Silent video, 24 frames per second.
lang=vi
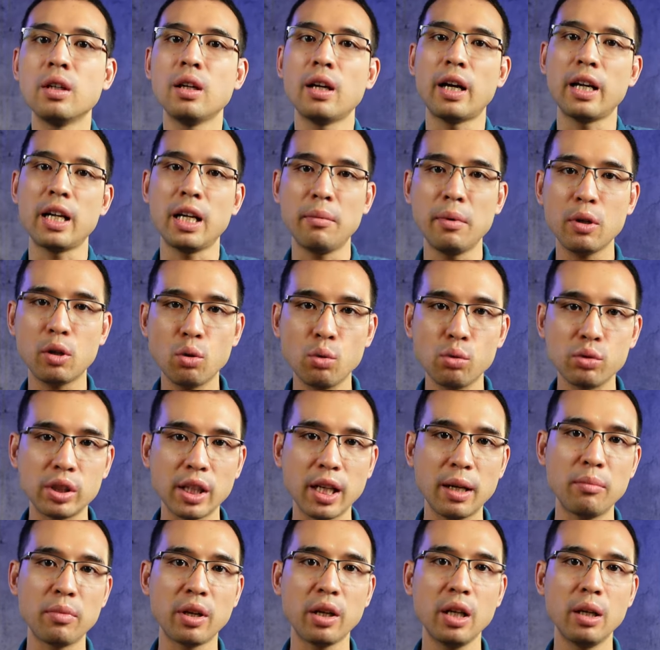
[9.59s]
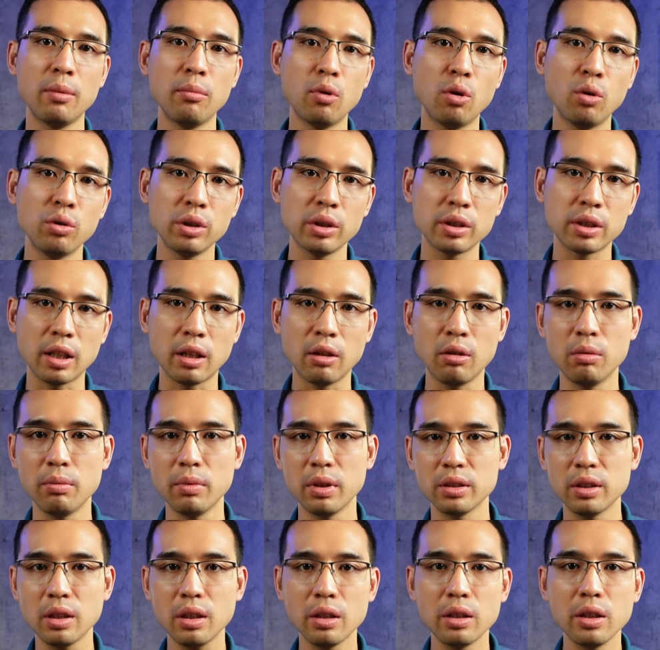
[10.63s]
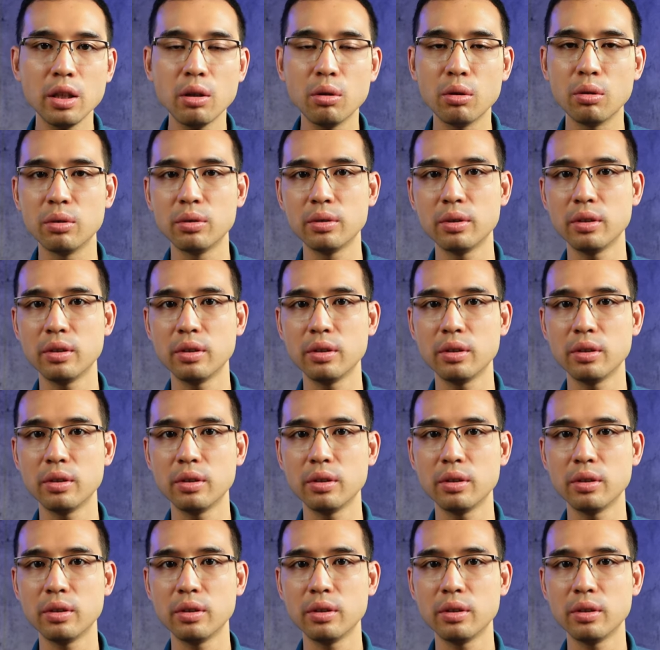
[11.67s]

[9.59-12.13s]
Anh hãy cùng xem một cái demo như sau, rất là điêu